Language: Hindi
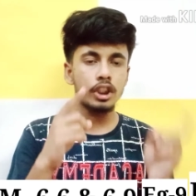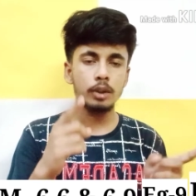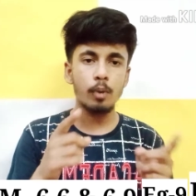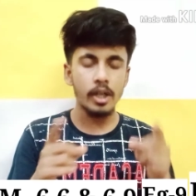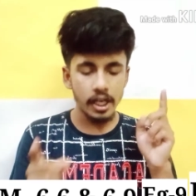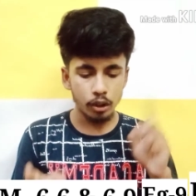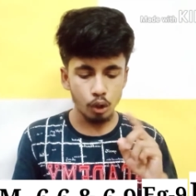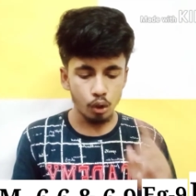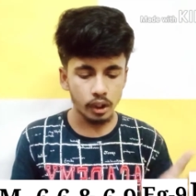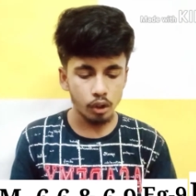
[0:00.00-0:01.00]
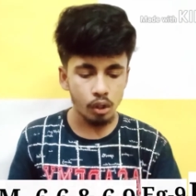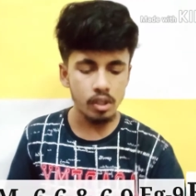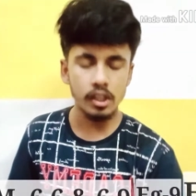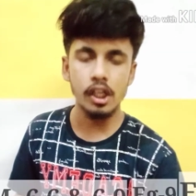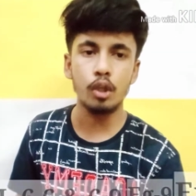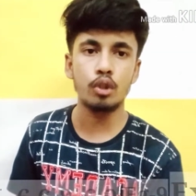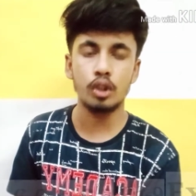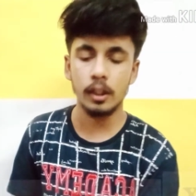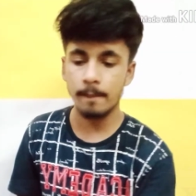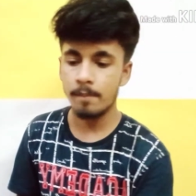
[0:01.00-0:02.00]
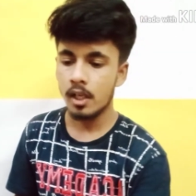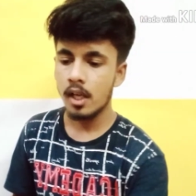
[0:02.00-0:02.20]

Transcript: सिक्स पॉइंट नाइन दोनों के दोनों डिलीट हो चुके हैं